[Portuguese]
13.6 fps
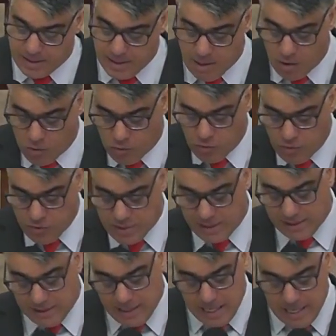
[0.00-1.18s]
e alguns
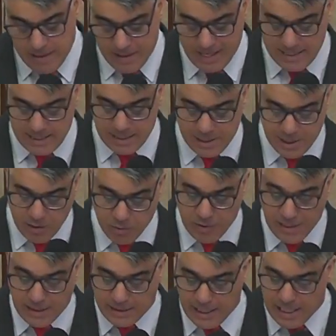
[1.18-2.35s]
até residiam
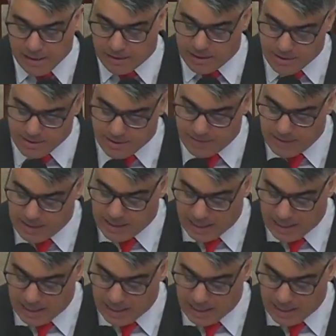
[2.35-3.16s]
em tendas,